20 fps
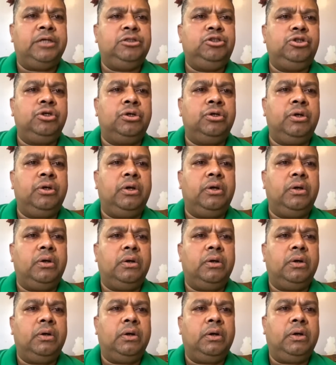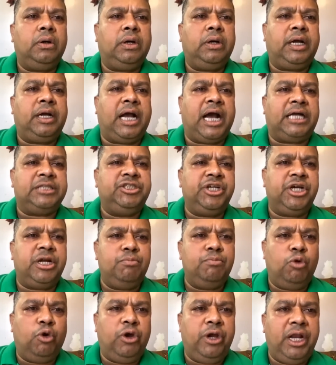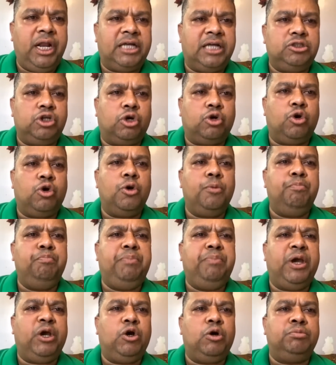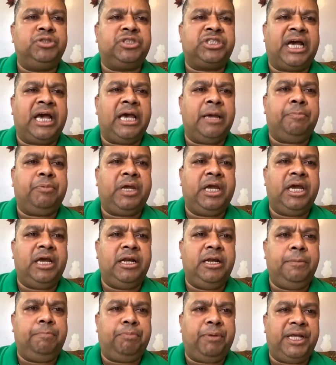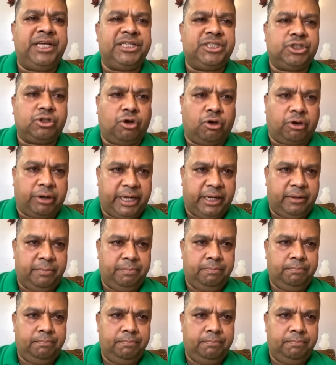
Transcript: একজন কাজের মহিলা যখন বেগম সাহেবকে রিপ্লেস করে